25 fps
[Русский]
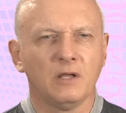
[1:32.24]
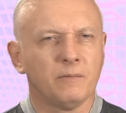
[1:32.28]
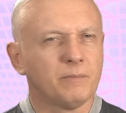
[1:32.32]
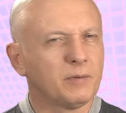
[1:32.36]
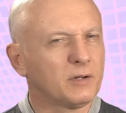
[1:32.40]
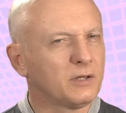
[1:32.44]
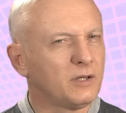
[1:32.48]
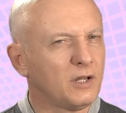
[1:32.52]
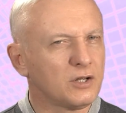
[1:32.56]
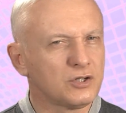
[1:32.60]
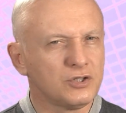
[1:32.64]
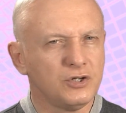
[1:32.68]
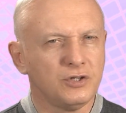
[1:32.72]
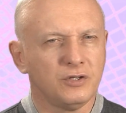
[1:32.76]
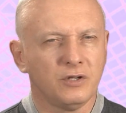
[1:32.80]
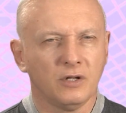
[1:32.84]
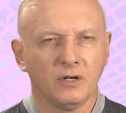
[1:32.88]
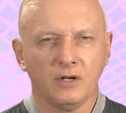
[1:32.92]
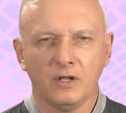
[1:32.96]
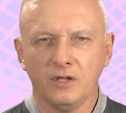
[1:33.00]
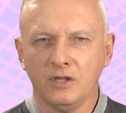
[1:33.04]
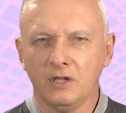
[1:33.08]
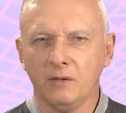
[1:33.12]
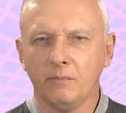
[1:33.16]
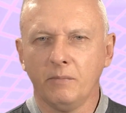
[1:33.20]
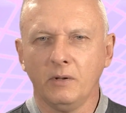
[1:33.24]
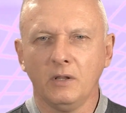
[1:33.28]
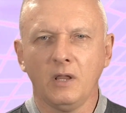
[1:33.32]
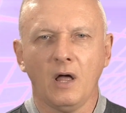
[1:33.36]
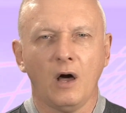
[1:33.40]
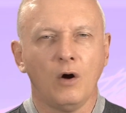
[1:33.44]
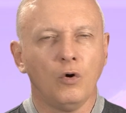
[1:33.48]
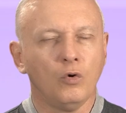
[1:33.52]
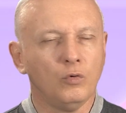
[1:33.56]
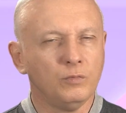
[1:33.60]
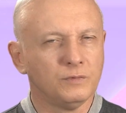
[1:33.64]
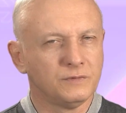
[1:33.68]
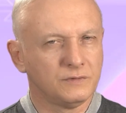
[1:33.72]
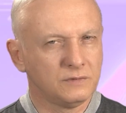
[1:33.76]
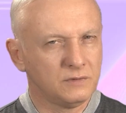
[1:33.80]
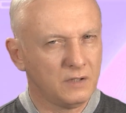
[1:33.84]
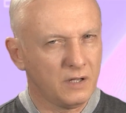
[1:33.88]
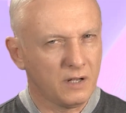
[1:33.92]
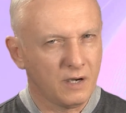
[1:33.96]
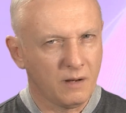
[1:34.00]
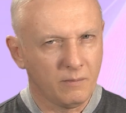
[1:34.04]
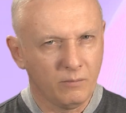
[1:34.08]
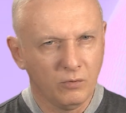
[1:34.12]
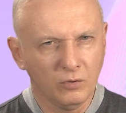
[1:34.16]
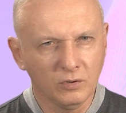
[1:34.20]
и продолжительной ни была
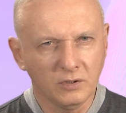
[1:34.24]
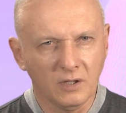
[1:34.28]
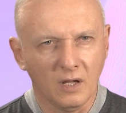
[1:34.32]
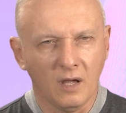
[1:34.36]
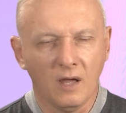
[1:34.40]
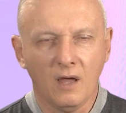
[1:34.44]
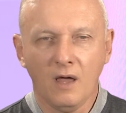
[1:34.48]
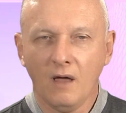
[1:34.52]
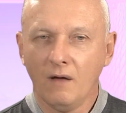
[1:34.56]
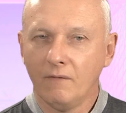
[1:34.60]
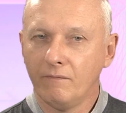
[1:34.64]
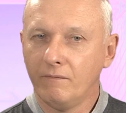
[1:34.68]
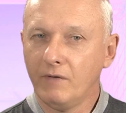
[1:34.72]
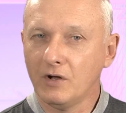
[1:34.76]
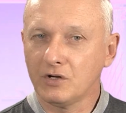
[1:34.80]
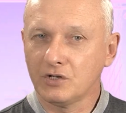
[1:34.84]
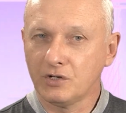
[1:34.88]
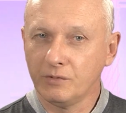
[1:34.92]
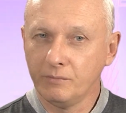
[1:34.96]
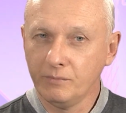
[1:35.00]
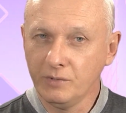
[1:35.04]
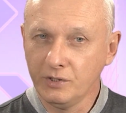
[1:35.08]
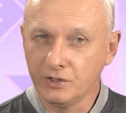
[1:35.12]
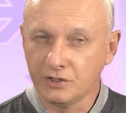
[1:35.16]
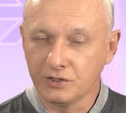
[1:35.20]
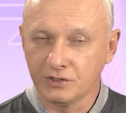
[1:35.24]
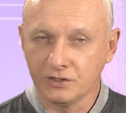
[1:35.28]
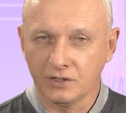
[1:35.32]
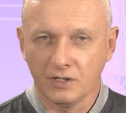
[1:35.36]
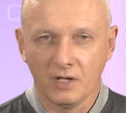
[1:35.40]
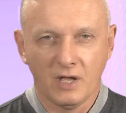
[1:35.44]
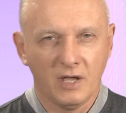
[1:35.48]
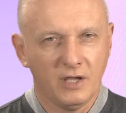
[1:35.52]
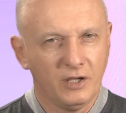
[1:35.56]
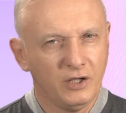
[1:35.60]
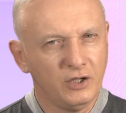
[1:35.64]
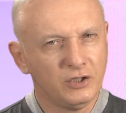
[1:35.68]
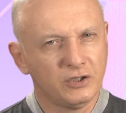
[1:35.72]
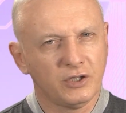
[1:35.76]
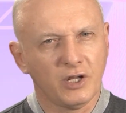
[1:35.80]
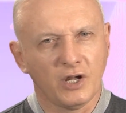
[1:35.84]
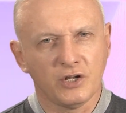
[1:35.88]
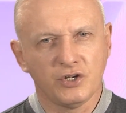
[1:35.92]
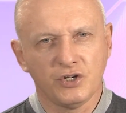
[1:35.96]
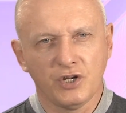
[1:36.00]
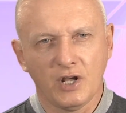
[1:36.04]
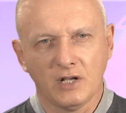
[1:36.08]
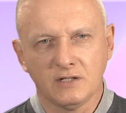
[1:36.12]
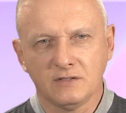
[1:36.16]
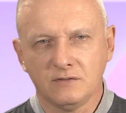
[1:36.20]
умственная работа, ваши мышцы и та
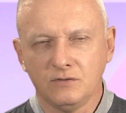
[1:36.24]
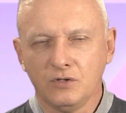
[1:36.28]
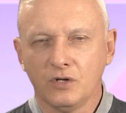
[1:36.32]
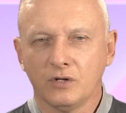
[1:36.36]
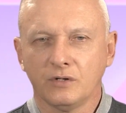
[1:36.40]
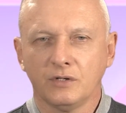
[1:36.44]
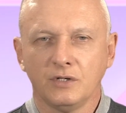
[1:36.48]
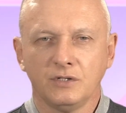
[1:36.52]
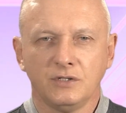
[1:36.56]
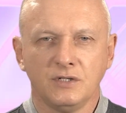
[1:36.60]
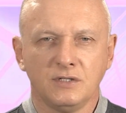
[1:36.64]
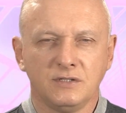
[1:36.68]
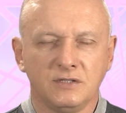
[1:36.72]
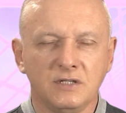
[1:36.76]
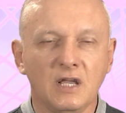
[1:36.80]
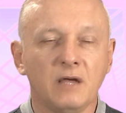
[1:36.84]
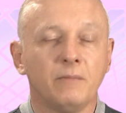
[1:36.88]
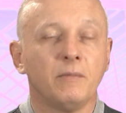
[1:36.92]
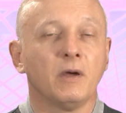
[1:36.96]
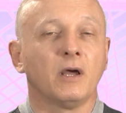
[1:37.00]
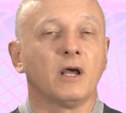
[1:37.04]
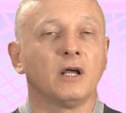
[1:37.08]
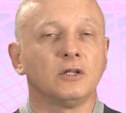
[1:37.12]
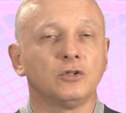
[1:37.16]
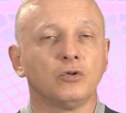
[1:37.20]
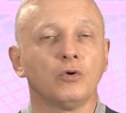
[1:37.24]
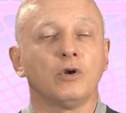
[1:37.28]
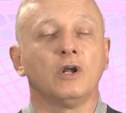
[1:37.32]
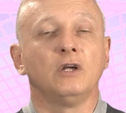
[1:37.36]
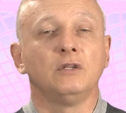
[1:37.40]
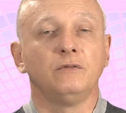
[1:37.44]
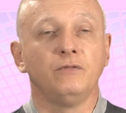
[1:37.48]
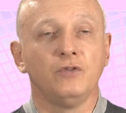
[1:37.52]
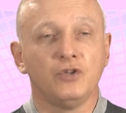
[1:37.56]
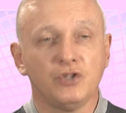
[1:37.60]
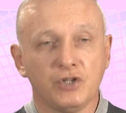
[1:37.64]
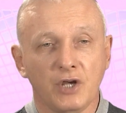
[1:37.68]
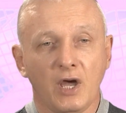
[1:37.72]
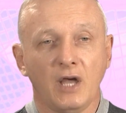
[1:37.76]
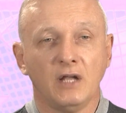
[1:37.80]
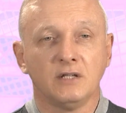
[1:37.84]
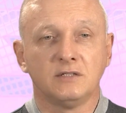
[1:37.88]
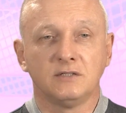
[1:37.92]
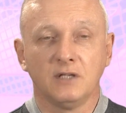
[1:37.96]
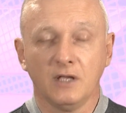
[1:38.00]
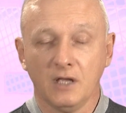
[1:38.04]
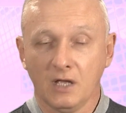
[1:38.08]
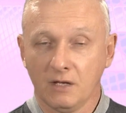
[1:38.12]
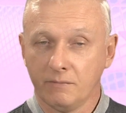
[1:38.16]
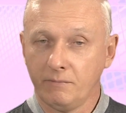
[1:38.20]
часть нервной системы, которая отвечает
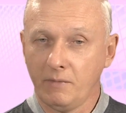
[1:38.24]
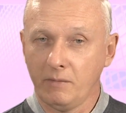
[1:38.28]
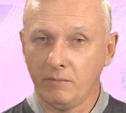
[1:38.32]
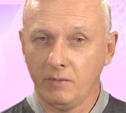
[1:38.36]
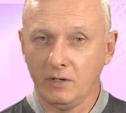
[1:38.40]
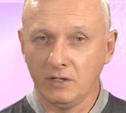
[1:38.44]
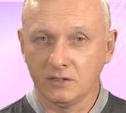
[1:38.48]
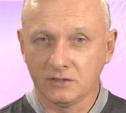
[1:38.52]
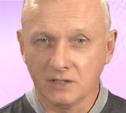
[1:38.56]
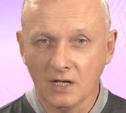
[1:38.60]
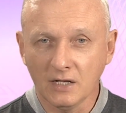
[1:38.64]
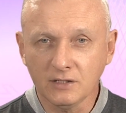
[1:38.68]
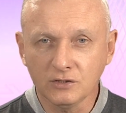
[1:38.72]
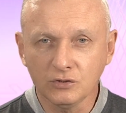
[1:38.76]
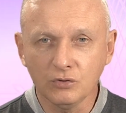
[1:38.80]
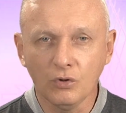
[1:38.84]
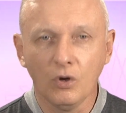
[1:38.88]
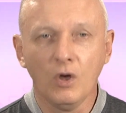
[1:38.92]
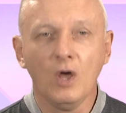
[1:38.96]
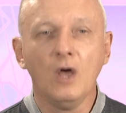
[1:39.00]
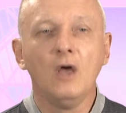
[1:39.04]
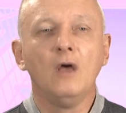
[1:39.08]
за их мобилизацию,